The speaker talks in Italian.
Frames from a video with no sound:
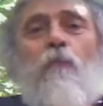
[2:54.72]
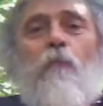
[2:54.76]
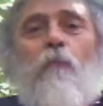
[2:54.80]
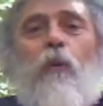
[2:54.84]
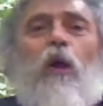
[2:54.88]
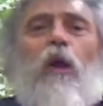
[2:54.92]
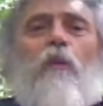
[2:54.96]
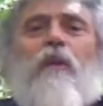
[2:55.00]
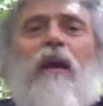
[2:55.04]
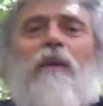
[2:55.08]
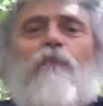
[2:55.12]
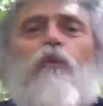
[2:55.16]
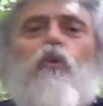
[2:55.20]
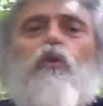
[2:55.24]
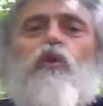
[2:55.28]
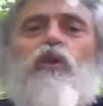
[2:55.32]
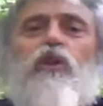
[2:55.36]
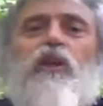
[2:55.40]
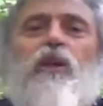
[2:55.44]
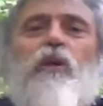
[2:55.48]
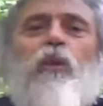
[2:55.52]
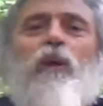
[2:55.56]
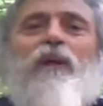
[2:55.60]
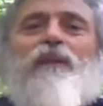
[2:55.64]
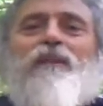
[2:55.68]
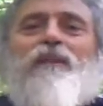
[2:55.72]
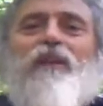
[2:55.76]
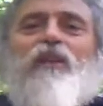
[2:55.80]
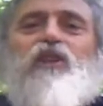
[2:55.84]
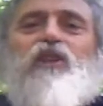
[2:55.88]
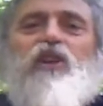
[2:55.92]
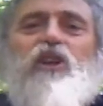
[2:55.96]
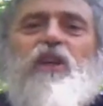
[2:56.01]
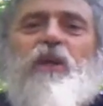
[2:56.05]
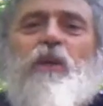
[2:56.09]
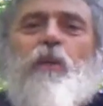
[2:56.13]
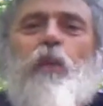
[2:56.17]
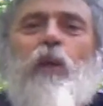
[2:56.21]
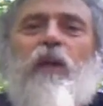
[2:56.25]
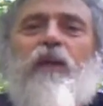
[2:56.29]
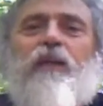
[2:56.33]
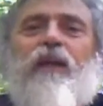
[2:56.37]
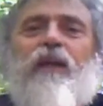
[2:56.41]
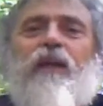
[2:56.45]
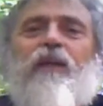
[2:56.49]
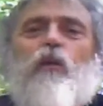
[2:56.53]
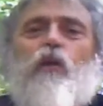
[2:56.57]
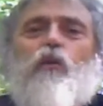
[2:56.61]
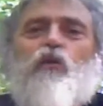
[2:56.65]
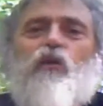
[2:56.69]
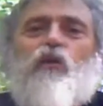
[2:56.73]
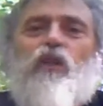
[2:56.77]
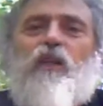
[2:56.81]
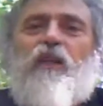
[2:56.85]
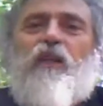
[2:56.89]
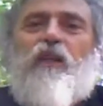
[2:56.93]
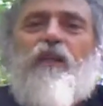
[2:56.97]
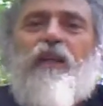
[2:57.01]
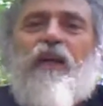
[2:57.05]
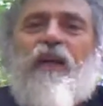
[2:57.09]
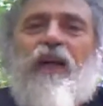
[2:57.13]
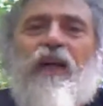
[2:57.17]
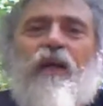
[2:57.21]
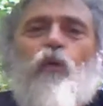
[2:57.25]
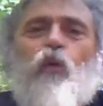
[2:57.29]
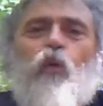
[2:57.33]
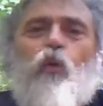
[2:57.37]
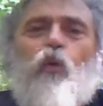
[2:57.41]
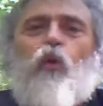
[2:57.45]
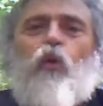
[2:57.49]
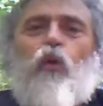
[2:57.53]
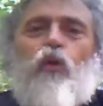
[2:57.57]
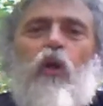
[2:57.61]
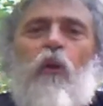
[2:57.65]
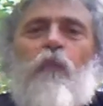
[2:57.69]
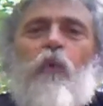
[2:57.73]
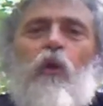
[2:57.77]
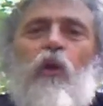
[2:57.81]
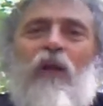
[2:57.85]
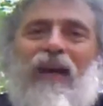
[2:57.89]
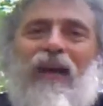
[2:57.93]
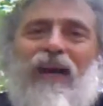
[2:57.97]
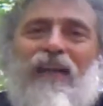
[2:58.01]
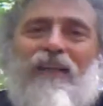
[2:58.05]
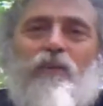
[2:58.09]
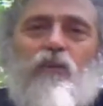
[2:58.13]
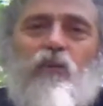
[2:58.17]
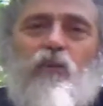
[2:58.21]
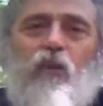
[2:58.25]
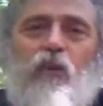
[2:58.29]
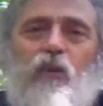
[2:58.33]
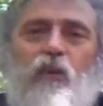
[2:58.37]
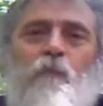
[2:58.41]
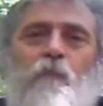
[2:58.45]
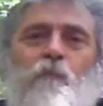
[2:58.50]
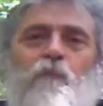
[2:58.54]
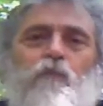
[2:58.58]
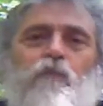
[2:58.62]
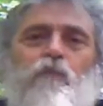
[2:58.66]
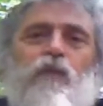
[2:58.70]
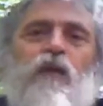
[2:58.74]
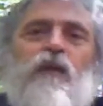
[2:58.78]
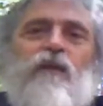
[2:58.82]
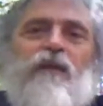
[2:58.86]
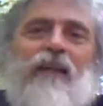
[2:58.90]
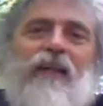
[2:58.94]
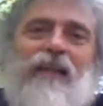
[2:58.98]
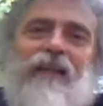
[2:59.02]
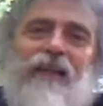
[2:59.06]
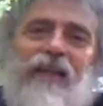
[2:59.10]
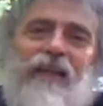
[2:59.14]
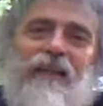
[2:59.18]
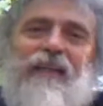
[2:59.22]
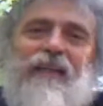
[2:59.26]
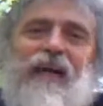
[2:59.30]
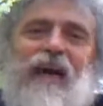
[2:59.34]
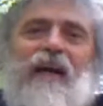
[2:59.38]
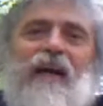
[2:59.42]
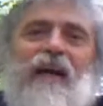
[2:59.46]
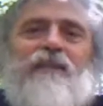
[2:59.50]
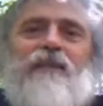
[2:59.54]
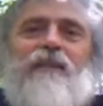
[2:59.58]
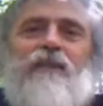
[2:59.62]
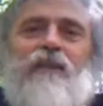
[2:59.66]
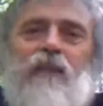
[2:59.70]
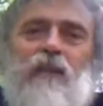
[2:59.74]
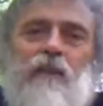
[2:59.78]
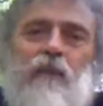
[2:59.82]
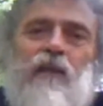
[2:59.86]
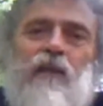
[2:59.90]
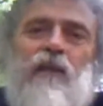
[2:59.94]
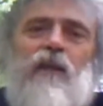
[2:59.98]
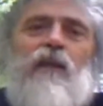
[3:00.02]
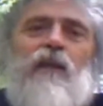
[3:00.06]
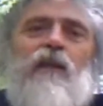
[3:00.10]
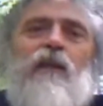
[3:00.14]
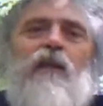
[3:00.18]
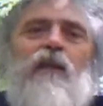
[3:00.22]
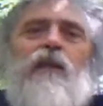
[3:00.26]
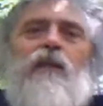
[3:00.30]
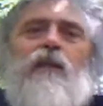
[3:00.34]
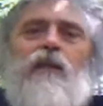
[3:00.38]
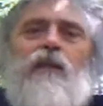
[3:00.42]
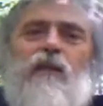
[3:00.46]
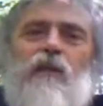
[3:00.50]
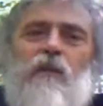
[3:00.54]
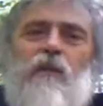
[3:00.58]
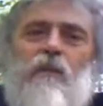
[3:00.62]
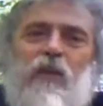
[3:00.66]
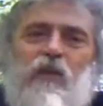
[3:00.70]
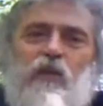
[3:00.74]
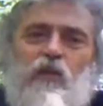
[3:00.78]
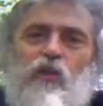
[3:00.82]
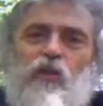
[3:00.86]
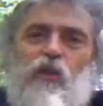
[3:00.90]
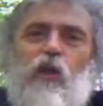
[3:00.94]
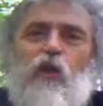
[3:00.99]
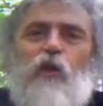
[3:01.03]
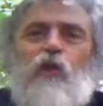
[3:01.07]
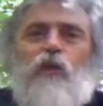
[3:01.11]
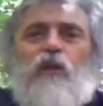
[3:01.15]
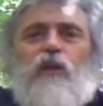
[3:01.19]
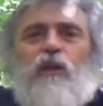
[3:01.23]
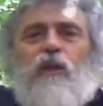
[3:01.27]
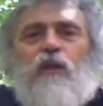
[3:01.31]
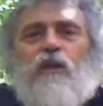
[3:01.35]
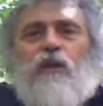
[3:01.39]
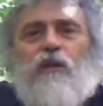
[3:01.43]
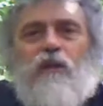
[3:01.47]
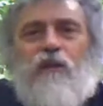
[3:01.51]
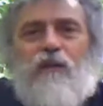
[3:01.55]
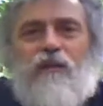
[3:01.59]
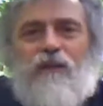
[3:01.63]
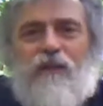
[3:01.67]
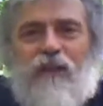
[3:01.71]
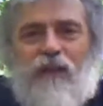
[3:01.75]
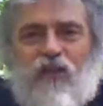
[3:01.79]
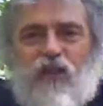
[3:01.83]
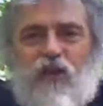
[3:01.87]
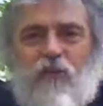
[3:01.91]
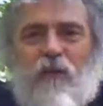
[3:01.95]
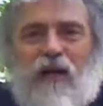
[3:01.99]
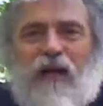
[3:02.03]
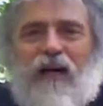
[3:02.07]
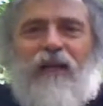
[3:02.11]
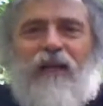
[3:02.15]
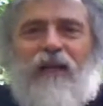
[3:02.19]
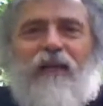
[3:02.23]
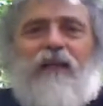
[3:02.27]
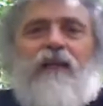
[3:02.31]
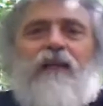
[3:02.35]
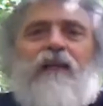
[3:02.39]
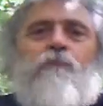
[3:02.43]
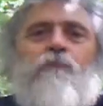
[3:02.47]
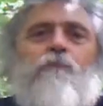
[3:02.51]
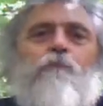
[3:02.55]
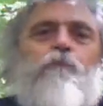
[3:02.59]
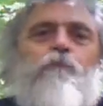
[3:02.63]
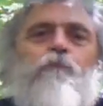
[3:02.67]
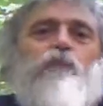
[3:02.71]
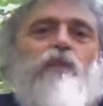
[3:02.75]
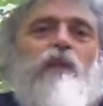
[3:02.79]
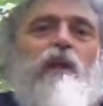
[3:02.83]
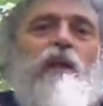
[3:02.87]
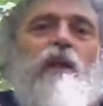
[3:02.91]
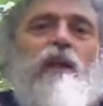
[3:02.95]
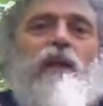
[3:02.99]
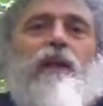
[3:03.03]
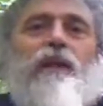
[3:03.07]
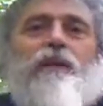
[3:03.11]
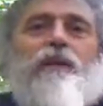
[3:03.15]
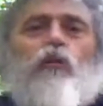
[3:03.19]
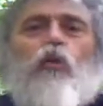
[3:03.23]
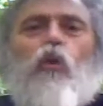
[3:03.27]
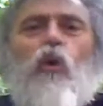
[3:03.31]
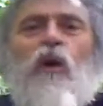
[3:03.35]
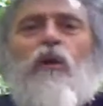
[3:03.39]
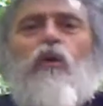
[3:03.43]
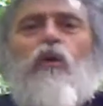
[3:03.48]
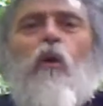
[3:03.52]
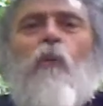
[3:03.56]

poi abbiamo un 55 che considera uno dopo l'altro, degradanti in dimensioni decimali, le due